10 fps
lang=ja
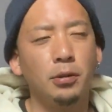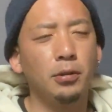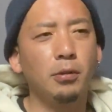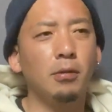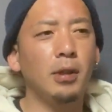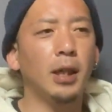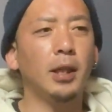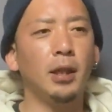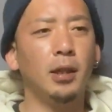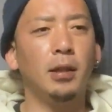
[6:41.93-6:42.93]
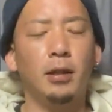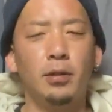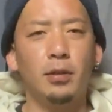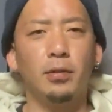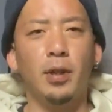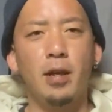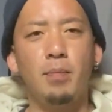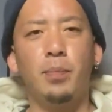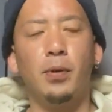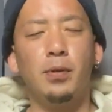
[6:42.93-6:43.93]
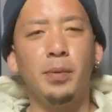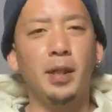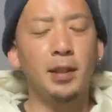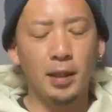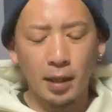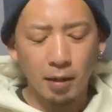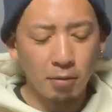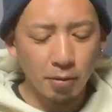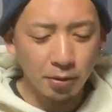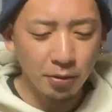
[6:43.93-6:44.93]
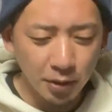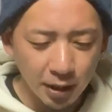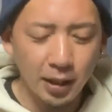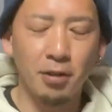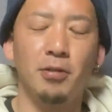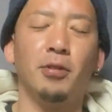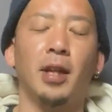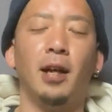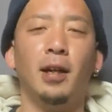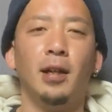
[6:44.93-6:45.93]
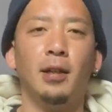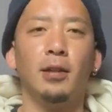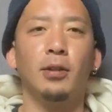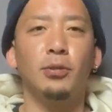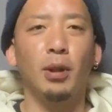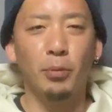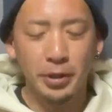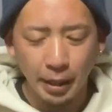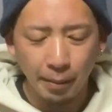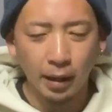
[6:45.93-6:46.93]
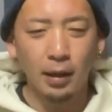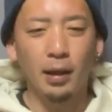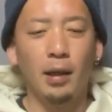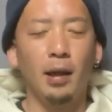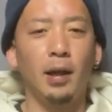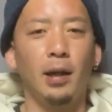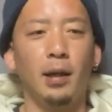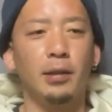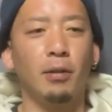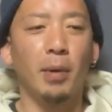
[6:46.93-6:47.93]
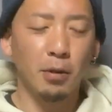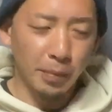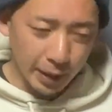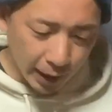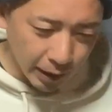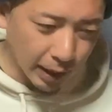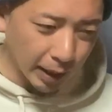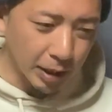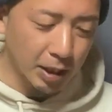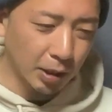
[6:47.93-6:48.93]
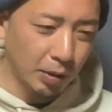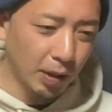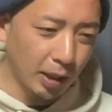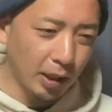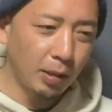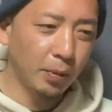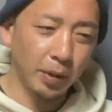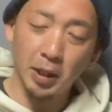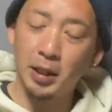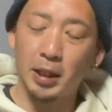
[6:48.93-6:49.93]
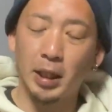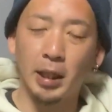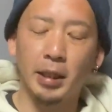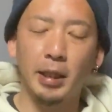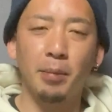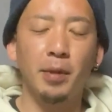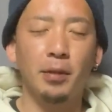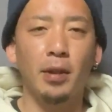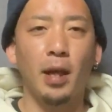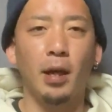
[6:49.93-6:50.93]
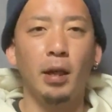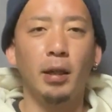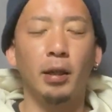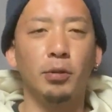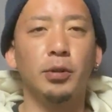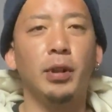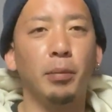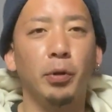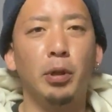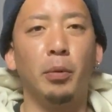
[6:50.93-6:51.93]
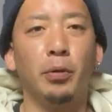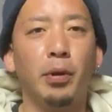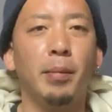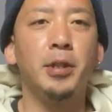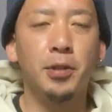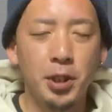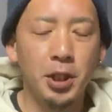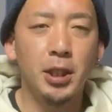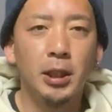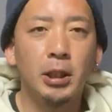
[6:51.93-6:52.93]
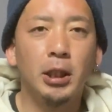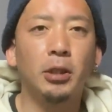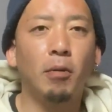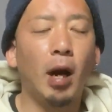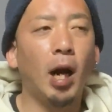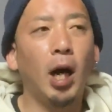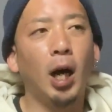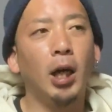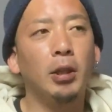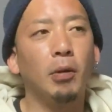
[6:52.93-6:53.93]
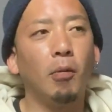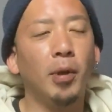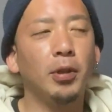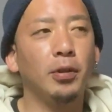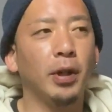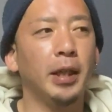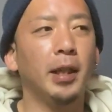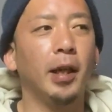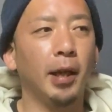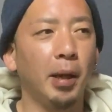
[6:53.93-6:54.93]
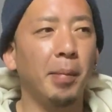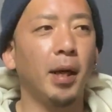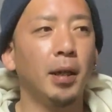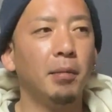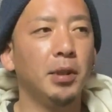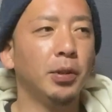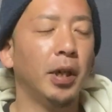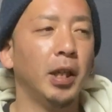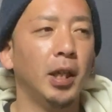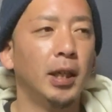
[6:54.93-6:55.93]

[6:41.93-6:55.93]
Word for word: ここが気になるので一歩踏み出せない購入にっていうようなことがもしあれば、えーとまあ、海であったりした時に僕に来ていただいたタイミングで、えご相談にも乗りますしあとはあとコメントとかいただければそれに